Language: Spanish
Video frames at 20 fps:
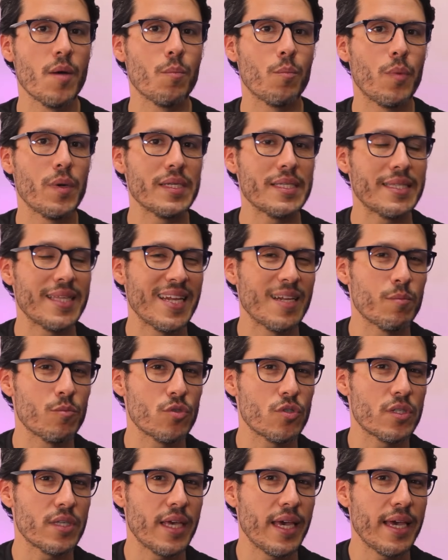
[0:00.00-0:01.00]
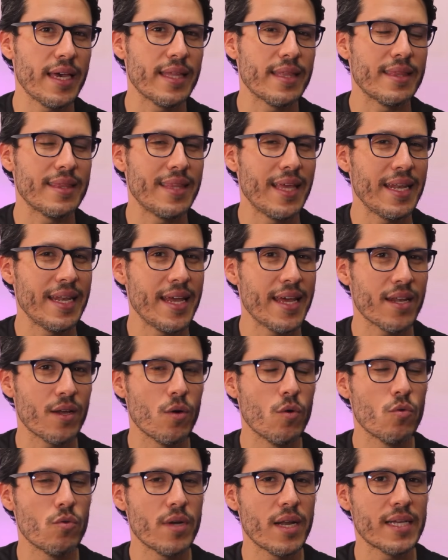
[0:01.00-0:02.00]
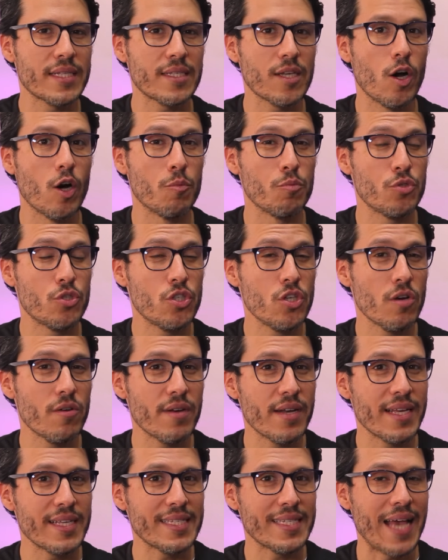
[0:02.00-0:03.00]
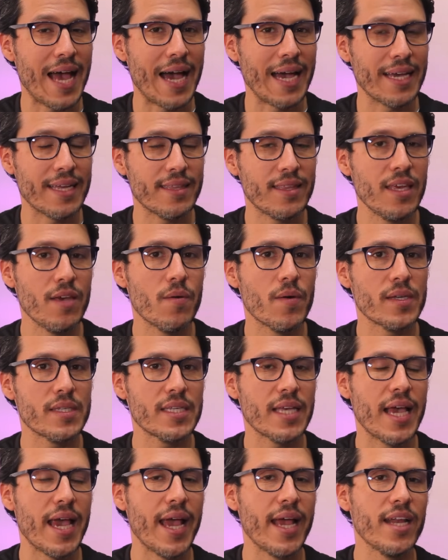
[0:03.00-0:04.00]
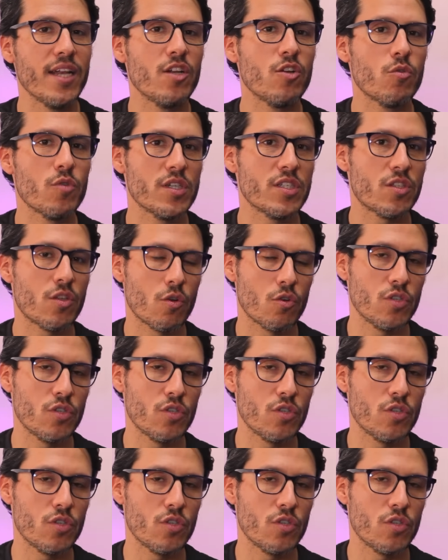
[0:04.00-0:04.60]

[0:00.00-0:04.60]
pues tenemos que tener unas opciones activas en nuestro